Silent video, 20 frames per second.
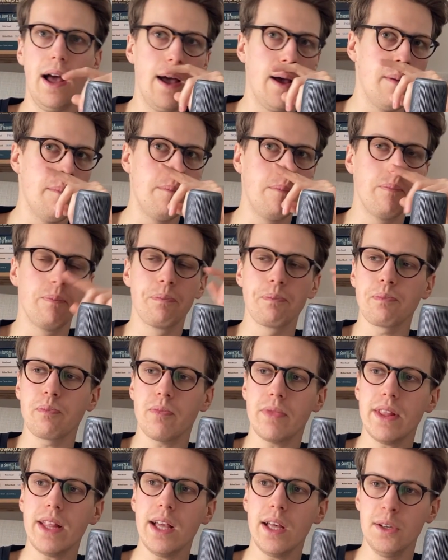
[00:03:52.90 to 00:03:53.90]
Um,
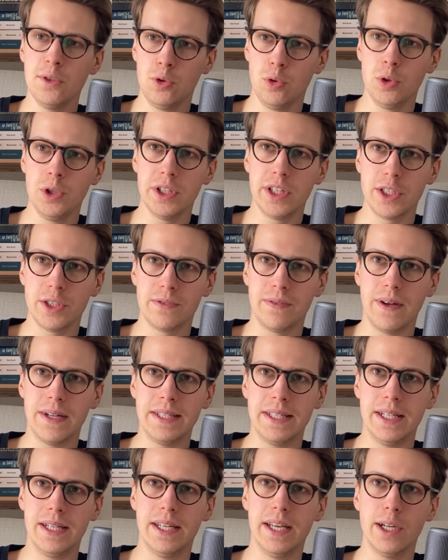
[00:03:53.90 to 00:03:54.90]
czuć też
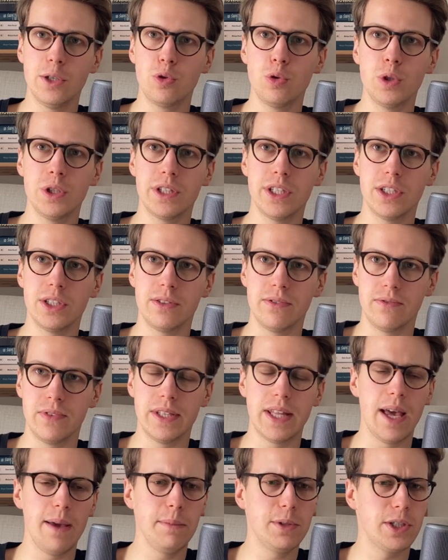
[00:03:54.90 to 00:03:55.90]
wanilię, czuć też,
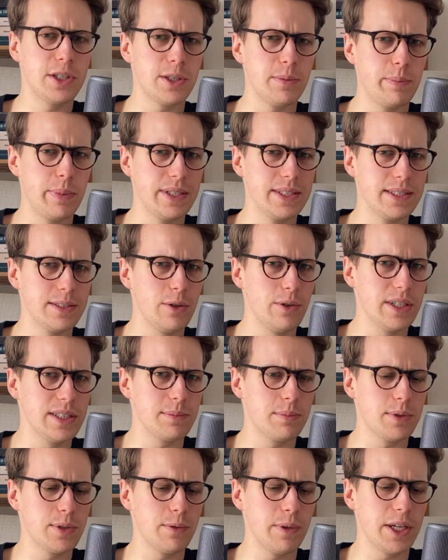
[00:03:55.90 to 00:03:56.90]
wydaje mi się, że benzoes,
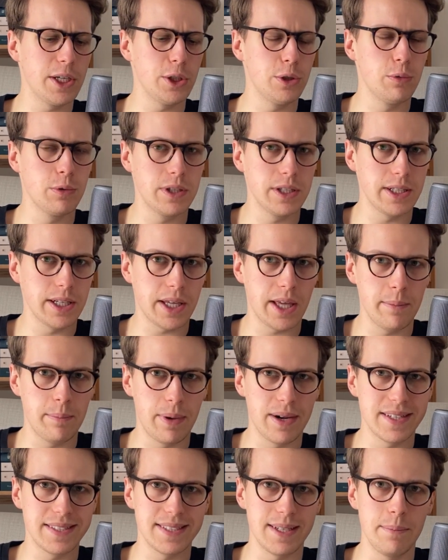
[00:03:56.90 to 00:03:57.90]
bo są jakieś nuty takie
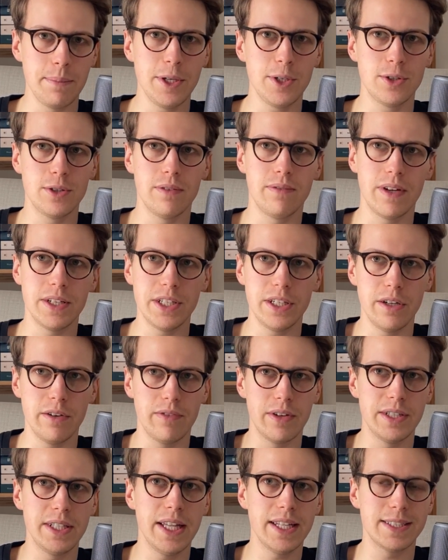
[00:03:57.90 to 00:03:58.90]

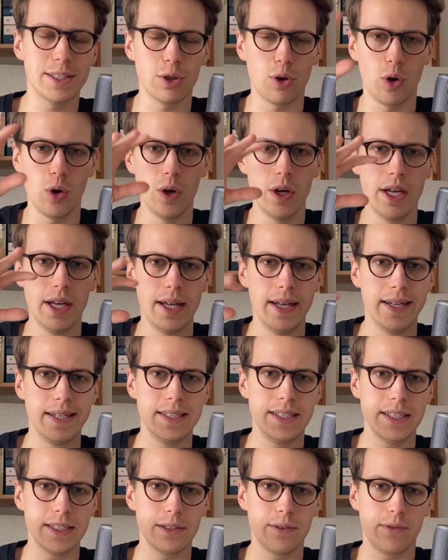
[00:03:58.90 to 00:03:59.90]
balsamiczno-waniliowe, nieco,
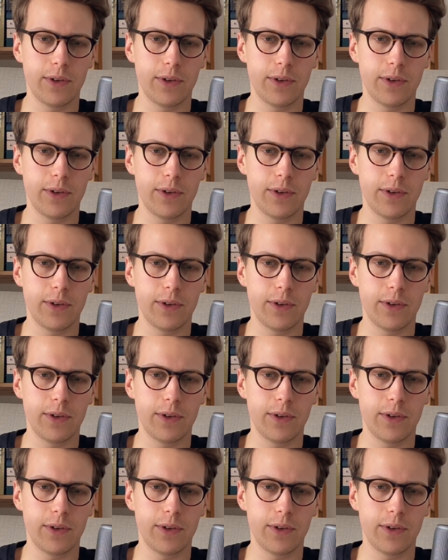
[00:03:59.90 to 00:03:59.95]
nieco